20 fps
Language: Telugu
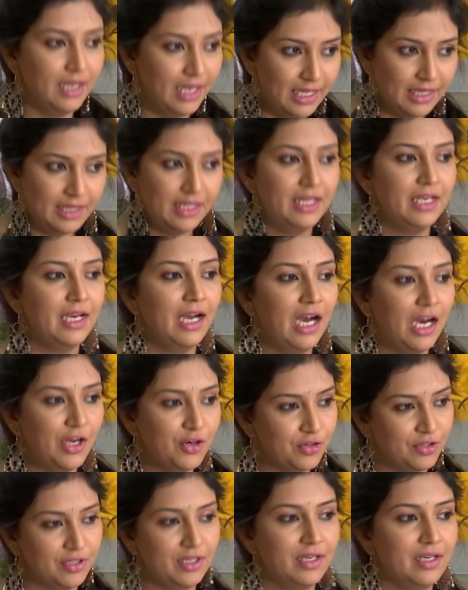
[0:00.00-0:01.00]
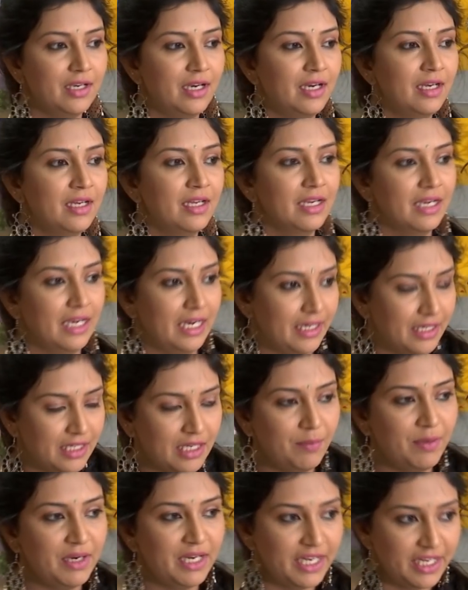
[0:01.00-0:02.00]
హెల్దీగా ఆరోగ్యంగా కరెక్ట్గా
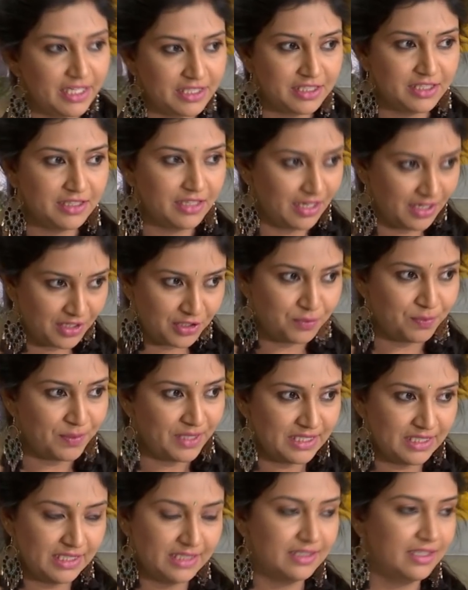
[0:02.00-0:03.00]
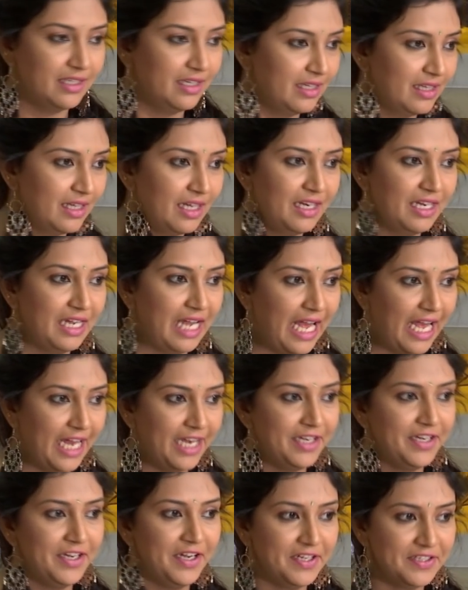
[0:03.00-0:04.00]
మన ఏజ్కి తగ్గట్టు పనిచేస్తేనే దాన్ని
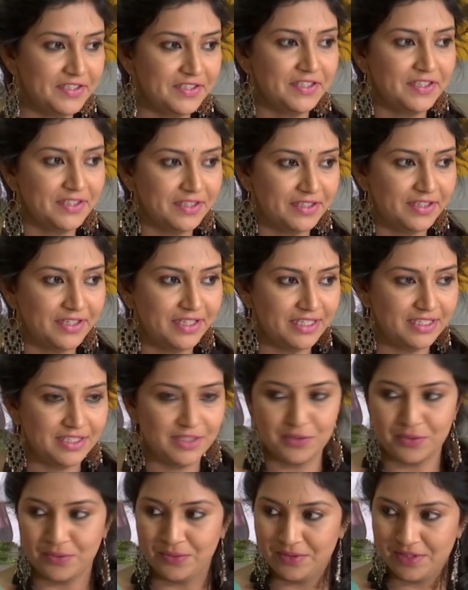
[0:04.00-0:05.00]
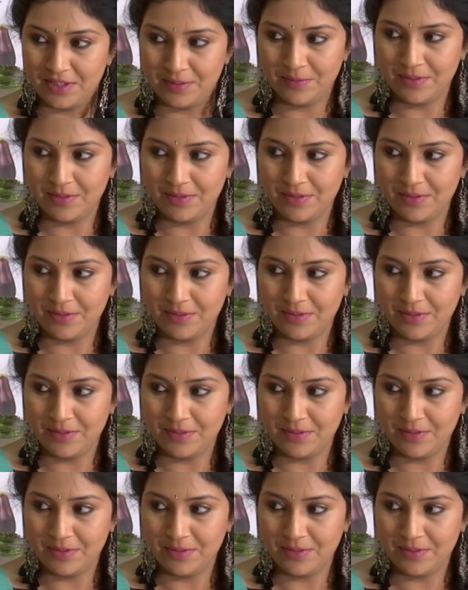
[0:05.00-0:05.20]
యాంటీ ఏజింగ్ కింద ట్రీట్ చేసుకుంటాము